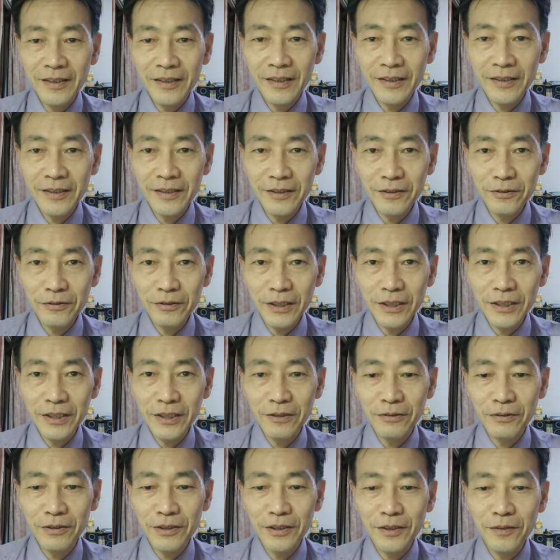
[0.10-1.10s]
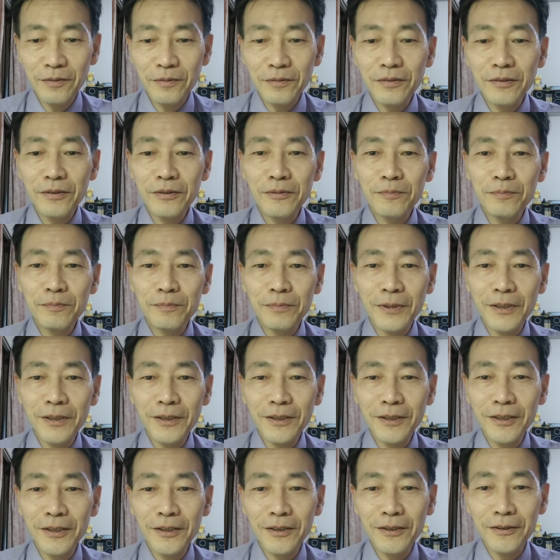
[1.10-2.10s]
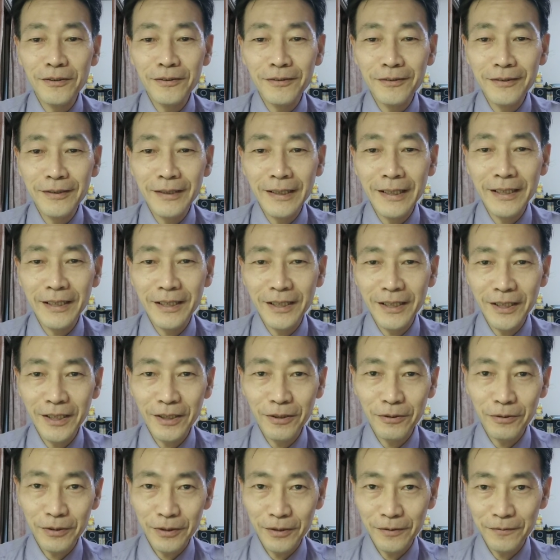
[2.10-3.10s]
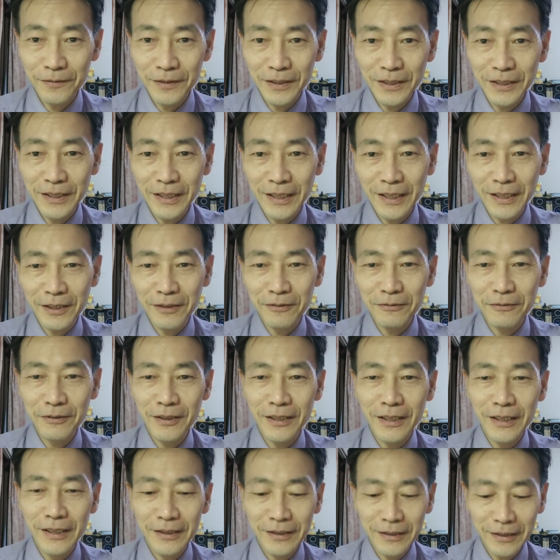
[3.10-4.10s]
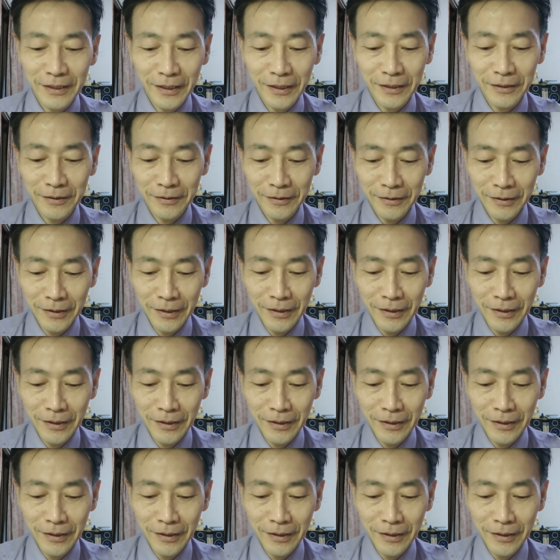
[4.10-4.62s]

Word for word: 感恩关心我的朋友来聆听我的分享，跟我按赞。